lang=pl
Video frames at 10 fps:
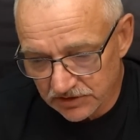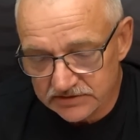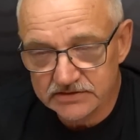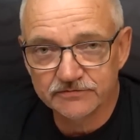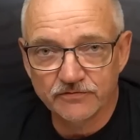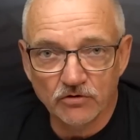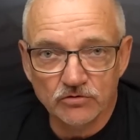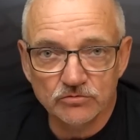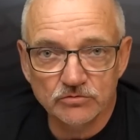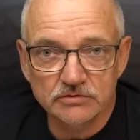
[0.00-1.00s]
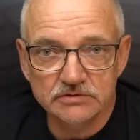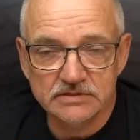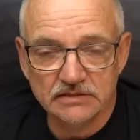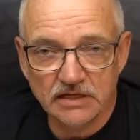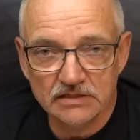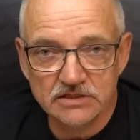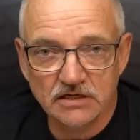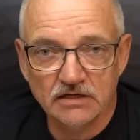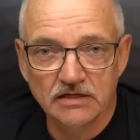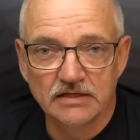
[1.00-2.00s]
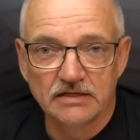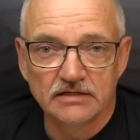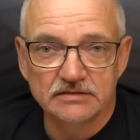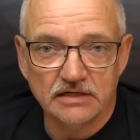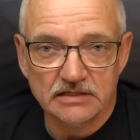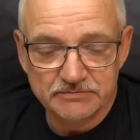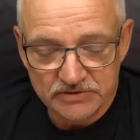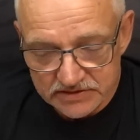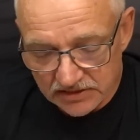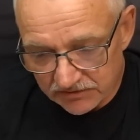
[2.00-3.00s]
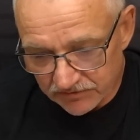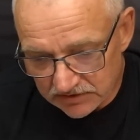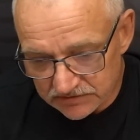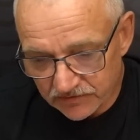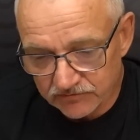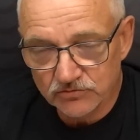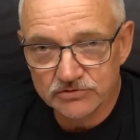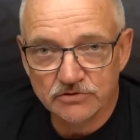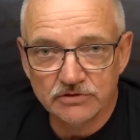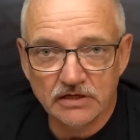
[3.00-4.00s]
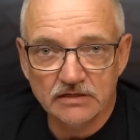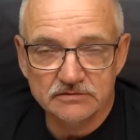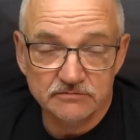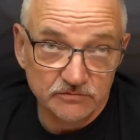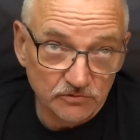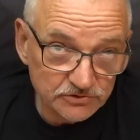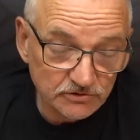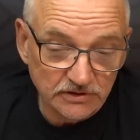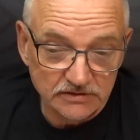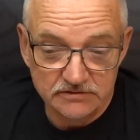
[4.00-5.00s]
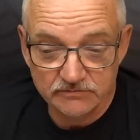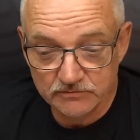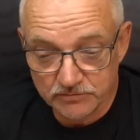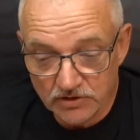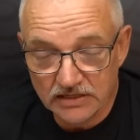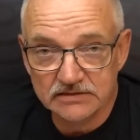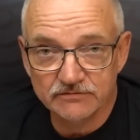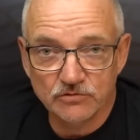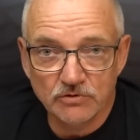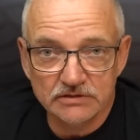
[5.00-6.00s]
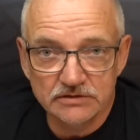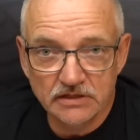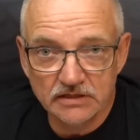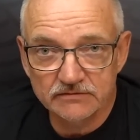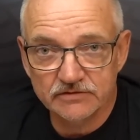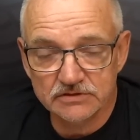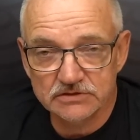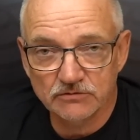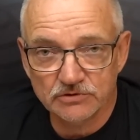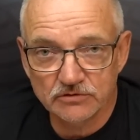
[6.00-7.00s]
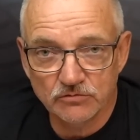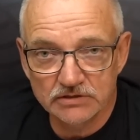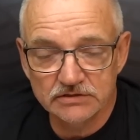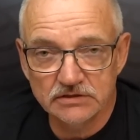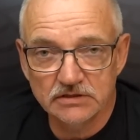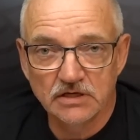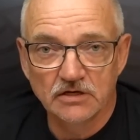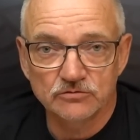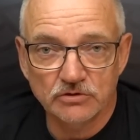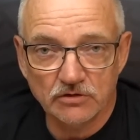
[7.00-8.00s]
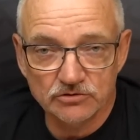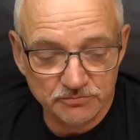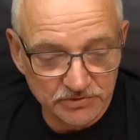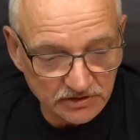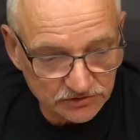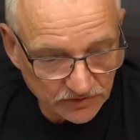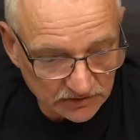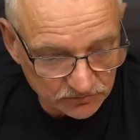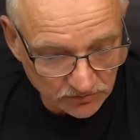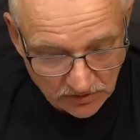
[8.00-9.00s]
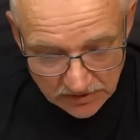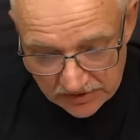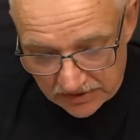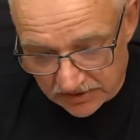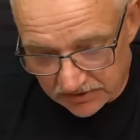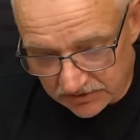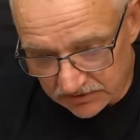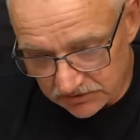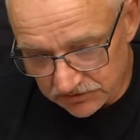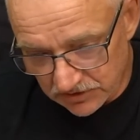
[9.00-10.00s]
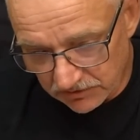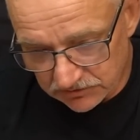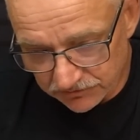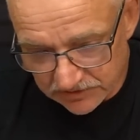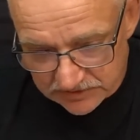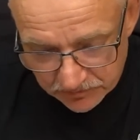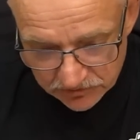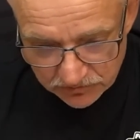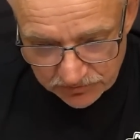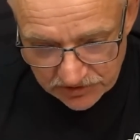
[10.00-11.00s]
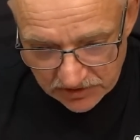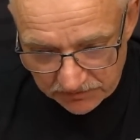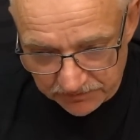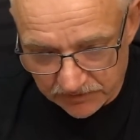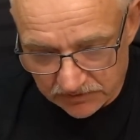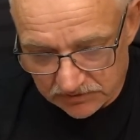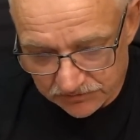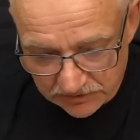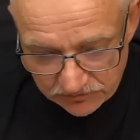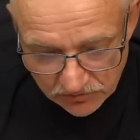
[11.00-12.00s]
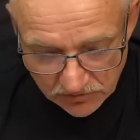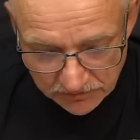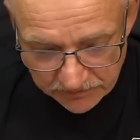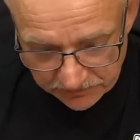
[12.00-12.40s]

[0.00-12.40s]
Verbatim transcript: jest w oku sandacza taka specjalna warstwa wyłożona, czy wyłożona, czy bogata w guaninę, w kryształki guaniny, która odbija światło. I działa to w ten sposób, że e, światło